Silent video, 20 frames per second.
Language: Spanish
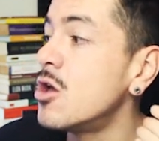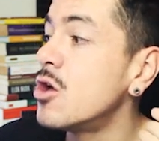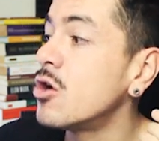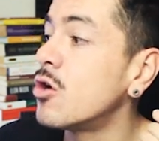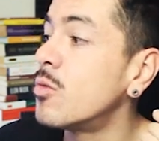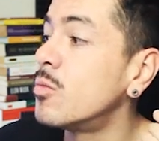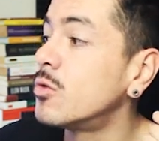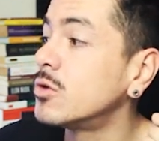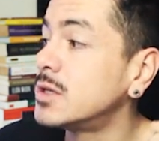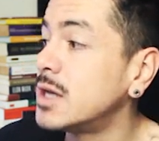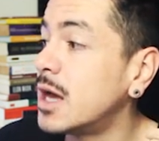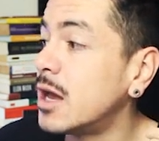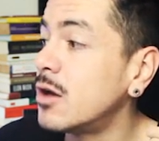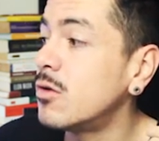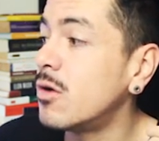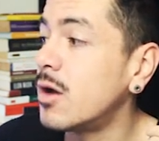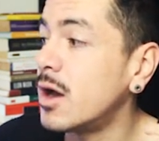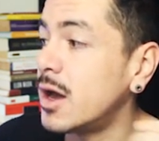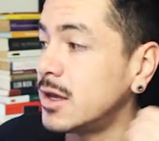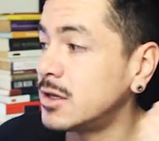como ya
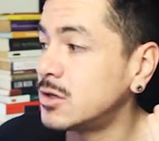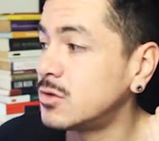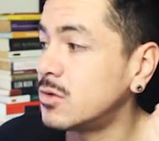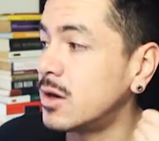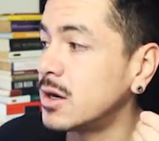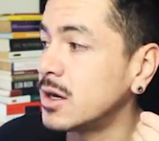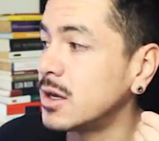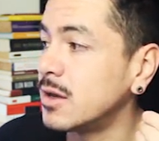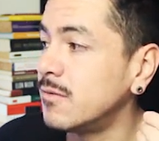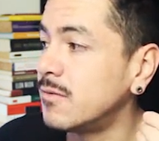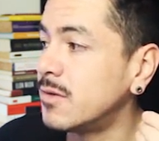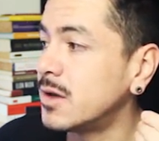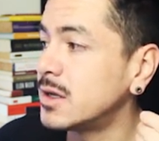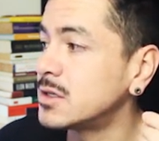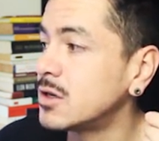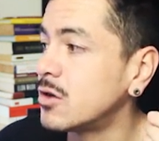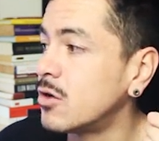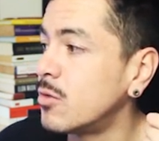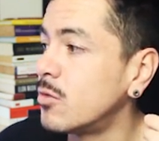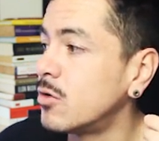lo ha hecho ARK
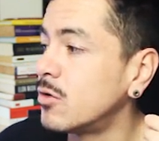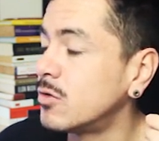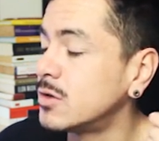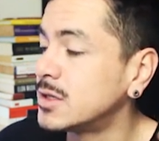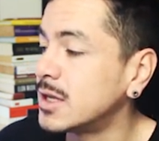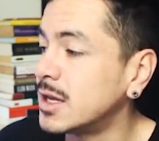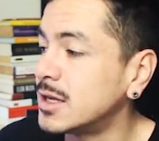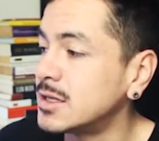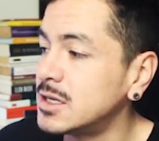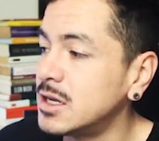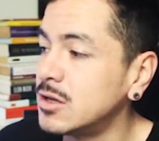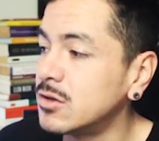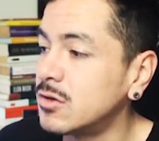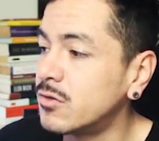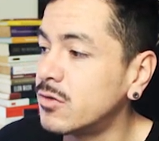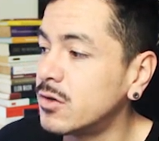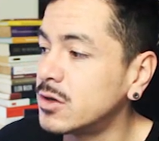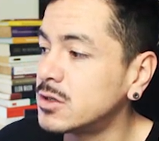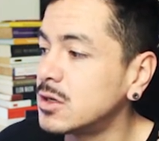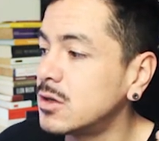Invest, como lo está haciendo
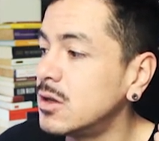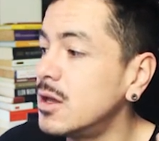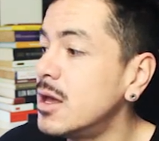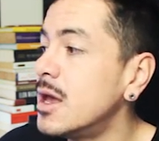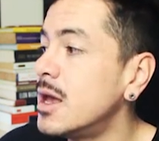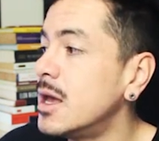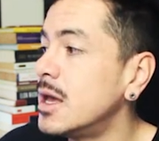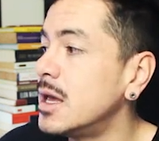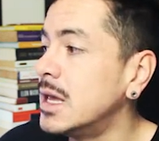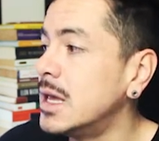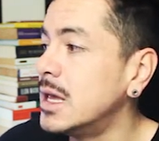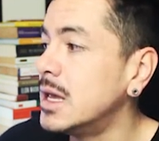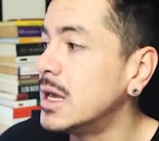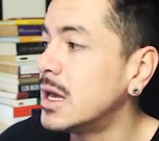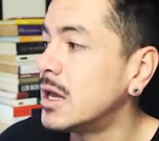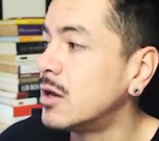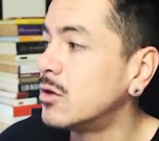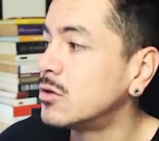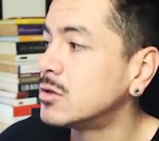Russell y en